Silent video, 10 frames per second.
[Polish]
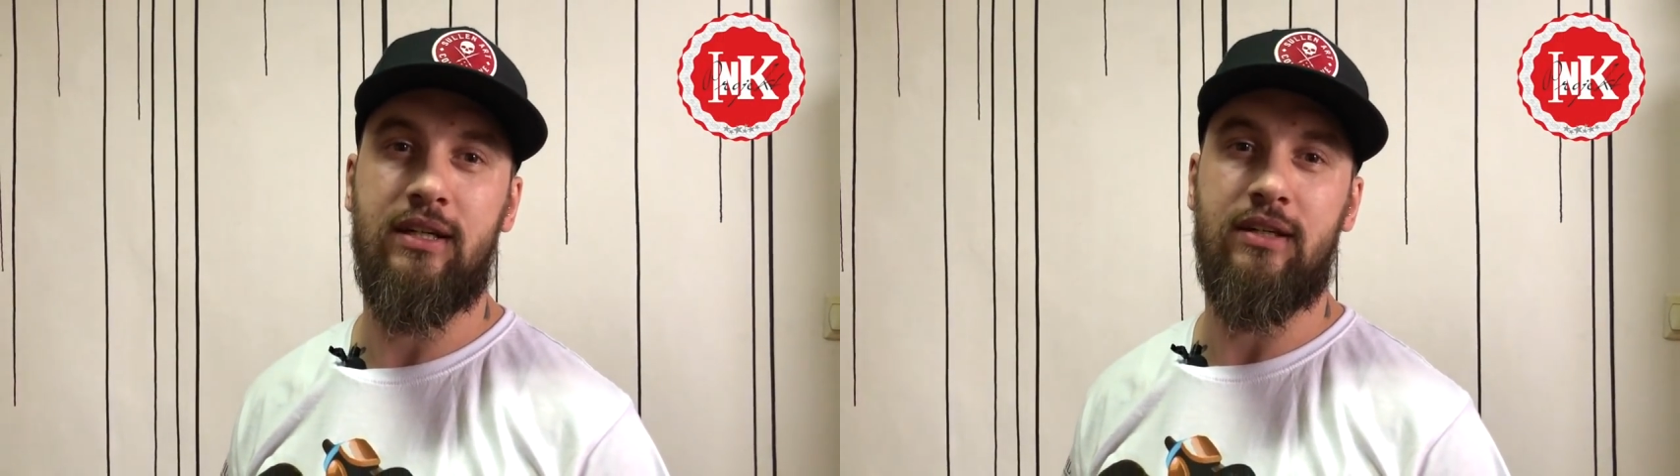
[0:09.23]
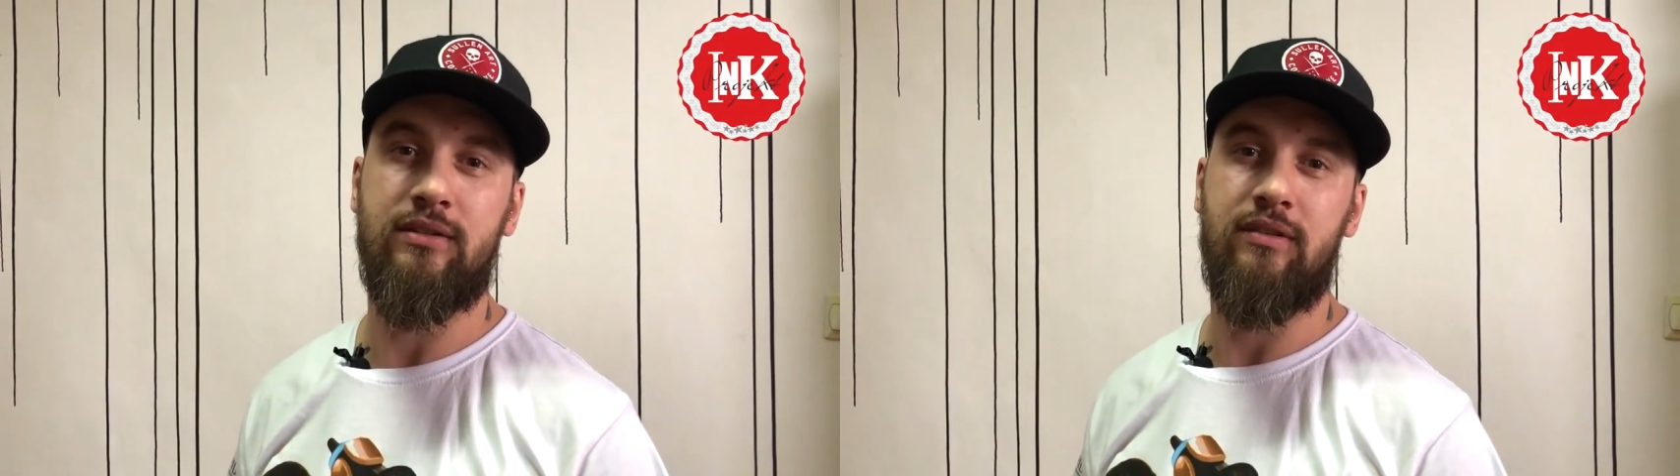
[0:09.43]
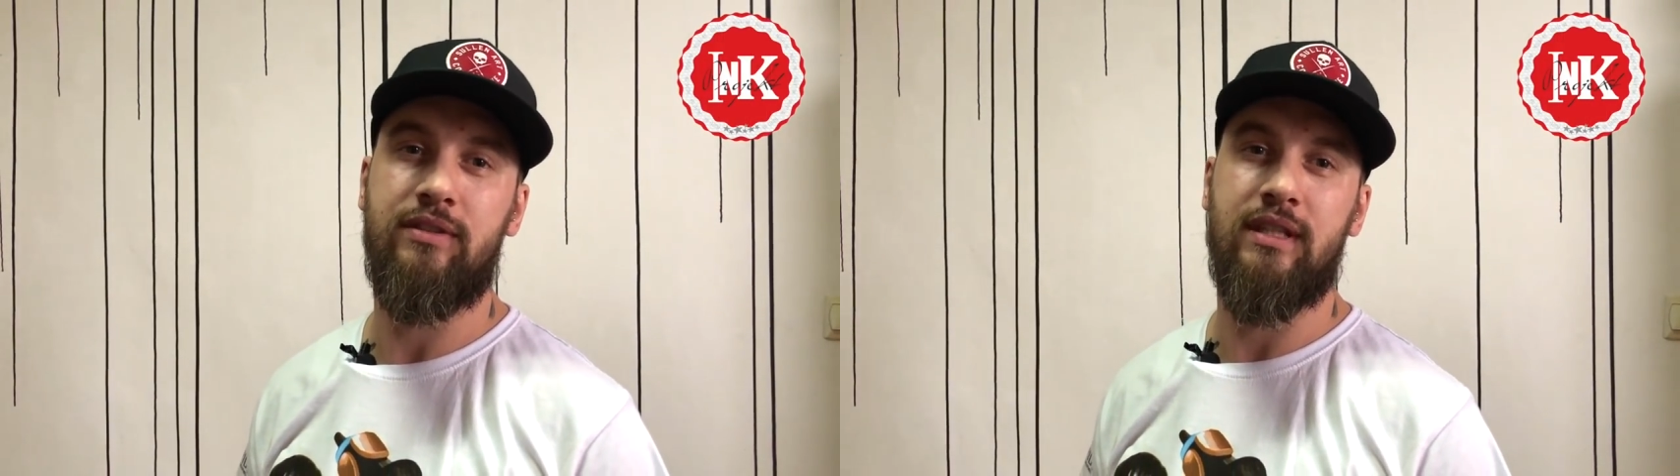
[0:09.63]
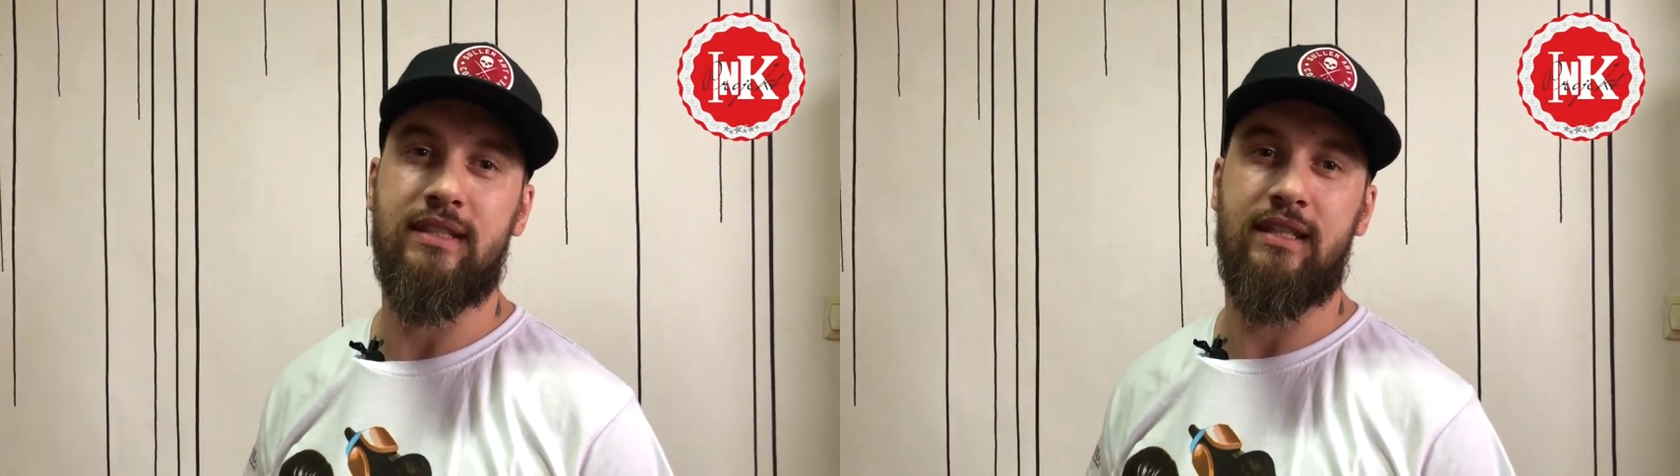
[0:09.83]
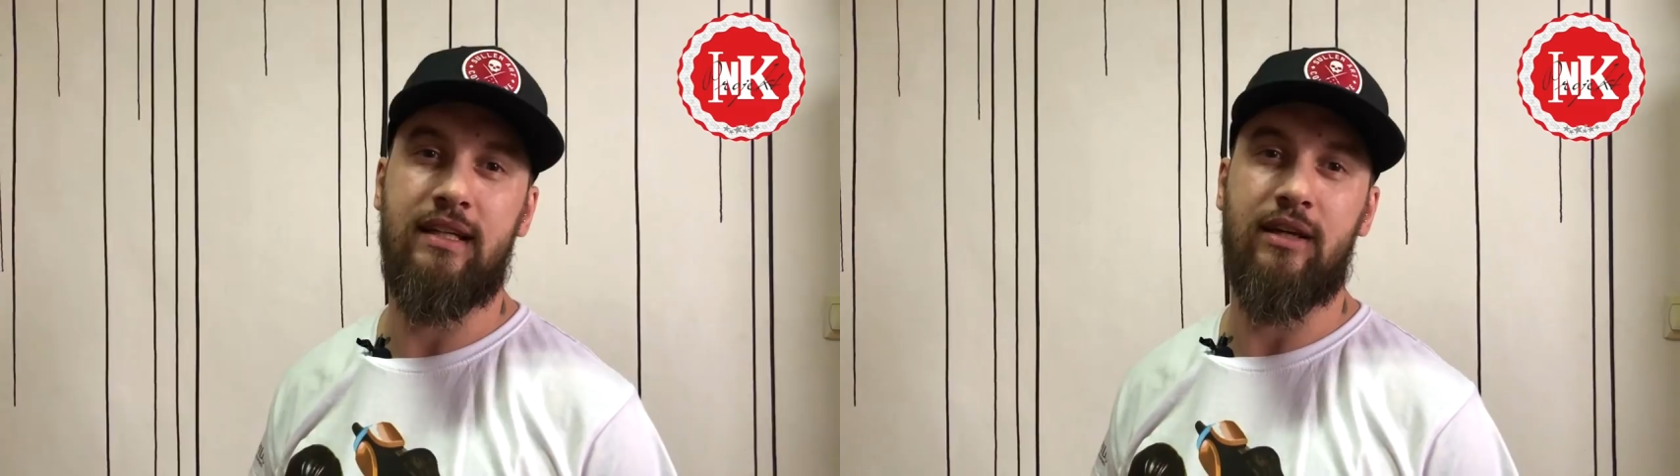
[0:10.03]
e, od Dawida
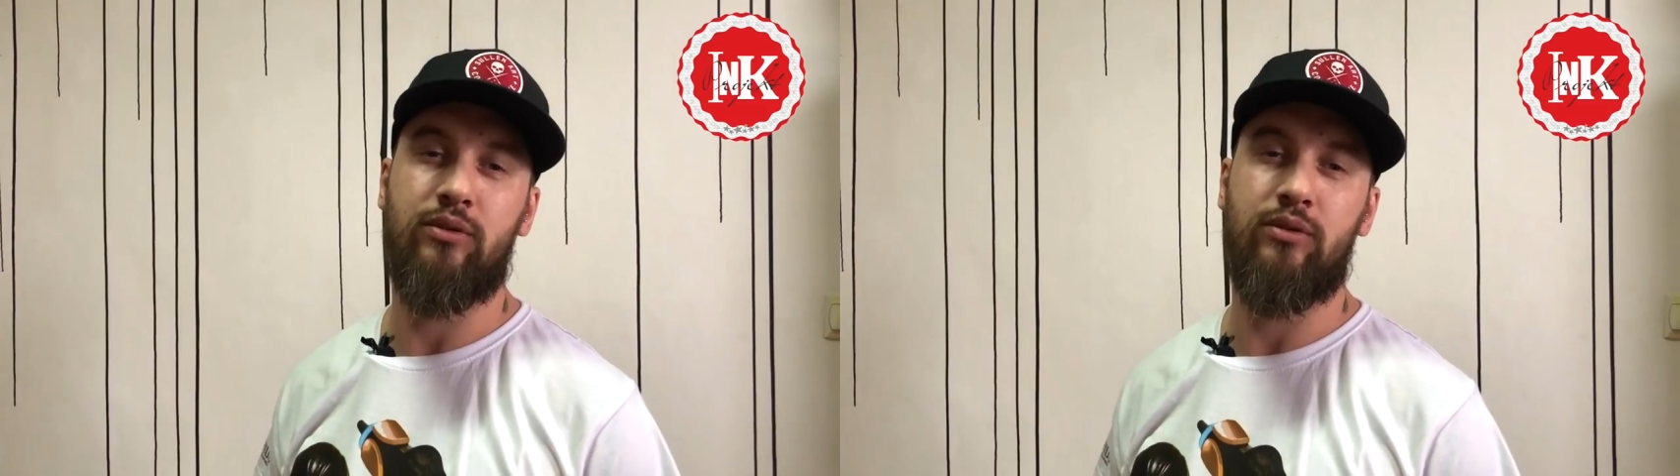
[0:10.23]
zadania,